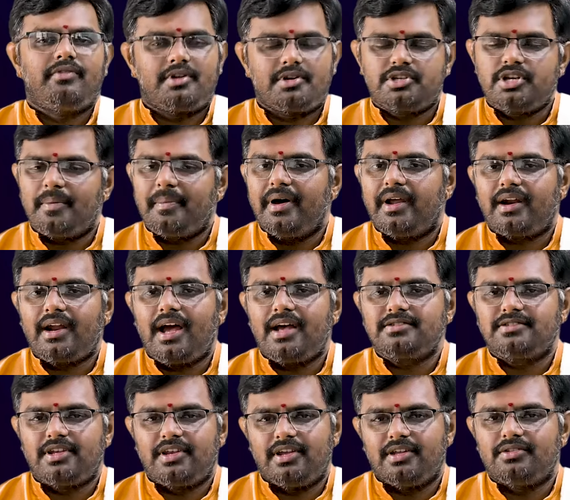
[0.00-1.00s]
వృషభ
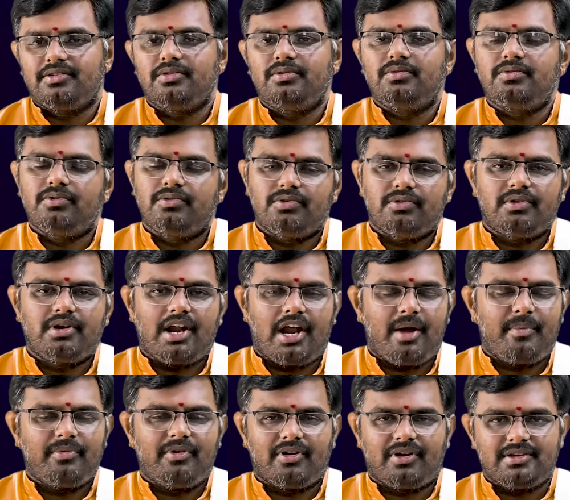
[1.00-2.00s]
రాశి ఎందు
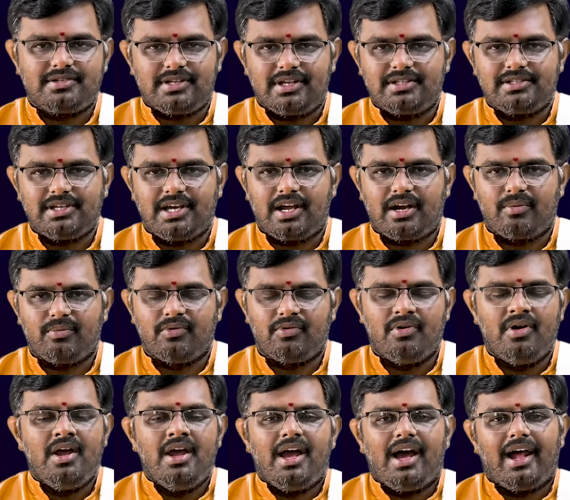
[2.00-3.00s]
గురుగ్రహం యొక్క సంచారము
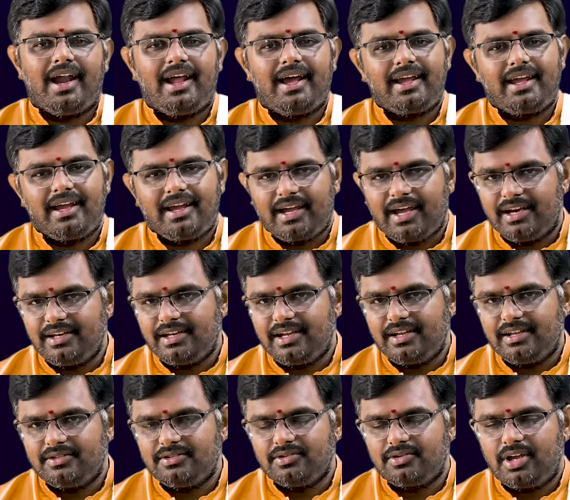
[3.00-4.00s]
అలాగే
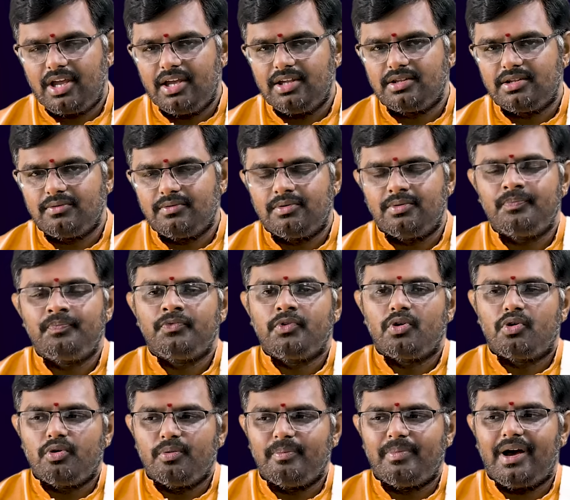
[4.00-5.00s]
కన్య ఎందు కేతువు
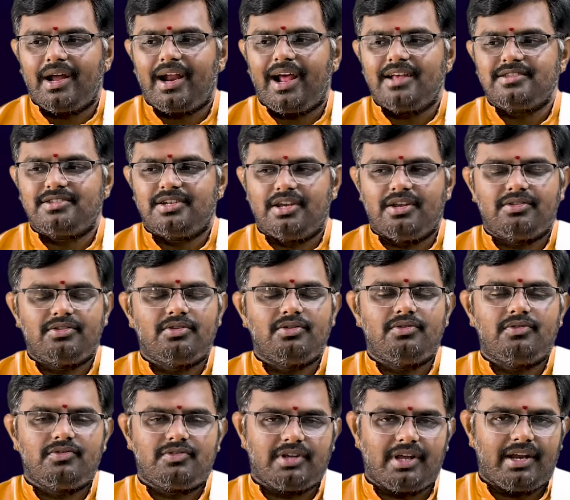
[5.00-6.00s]
కుంభరాశి
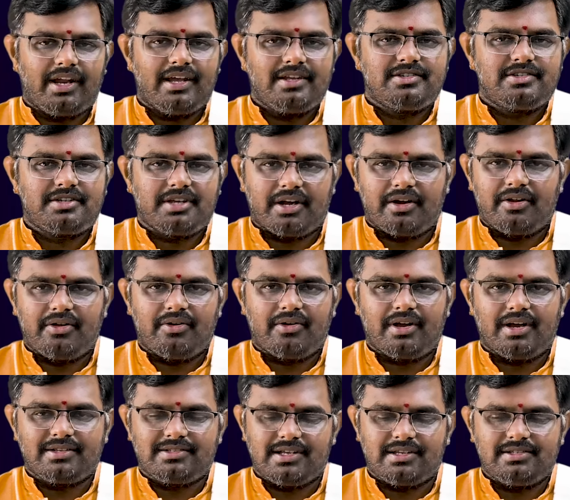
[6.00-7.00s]
ఎందు శనేశ్వరుని
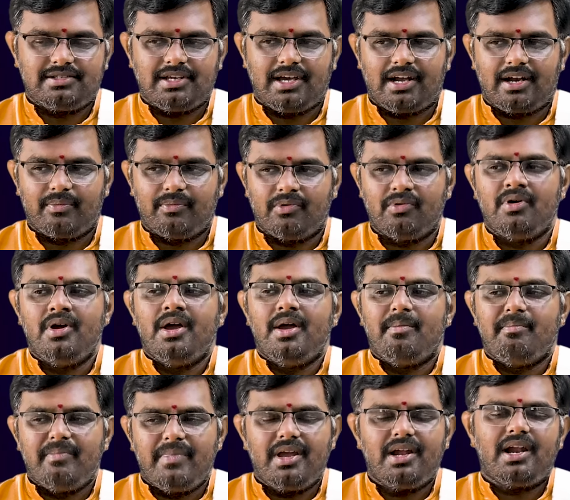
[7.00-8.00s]
యొక్క సంచారము
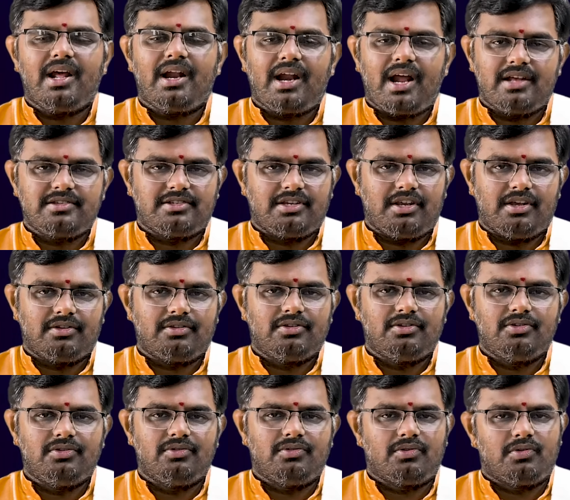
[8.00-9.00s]
మీనరాశి
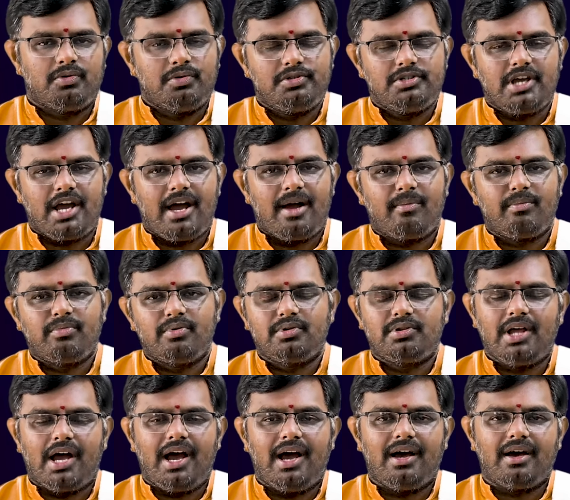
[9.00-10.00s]
ఎందు కుజ
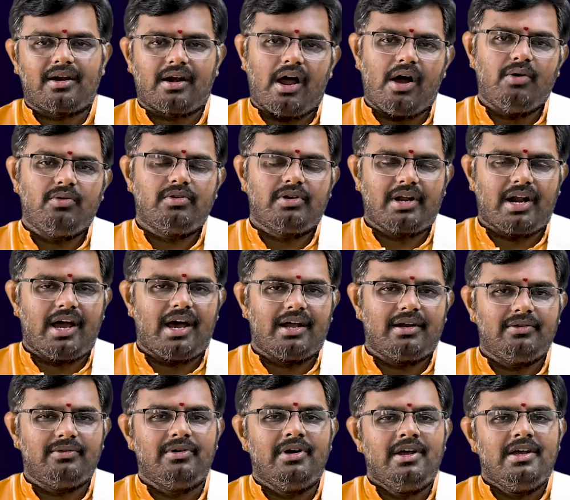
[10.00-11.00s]
బుధ
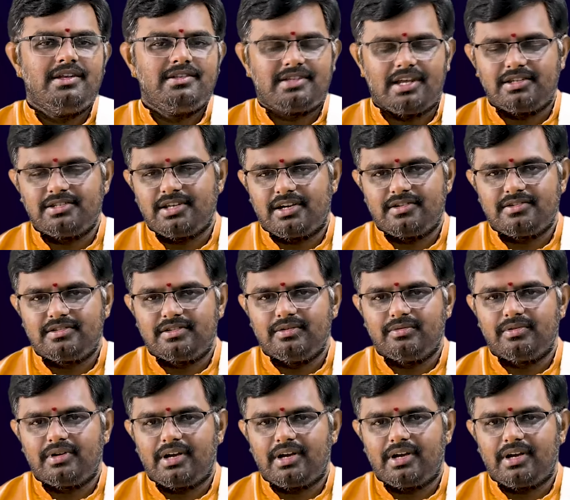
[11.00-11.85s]
రాహుగ్రహాలు గ్రహాలు సంచరిస్తూ